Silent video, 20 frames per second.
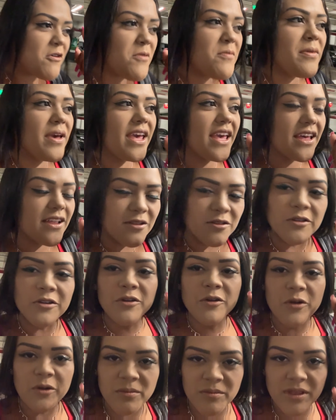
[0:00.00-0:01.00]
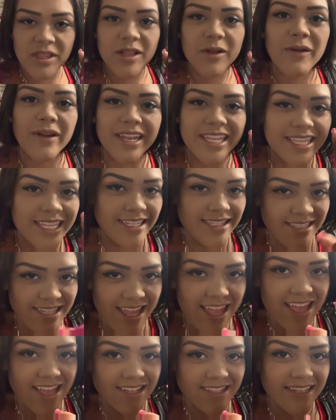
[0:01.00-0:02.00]
comendo comida com a letra
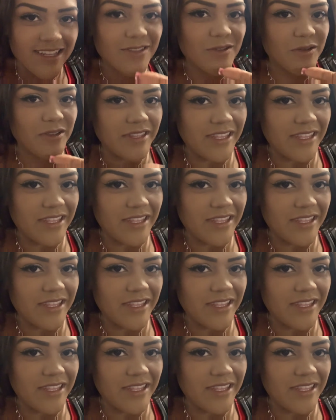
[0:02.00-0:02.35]
C, vocês vão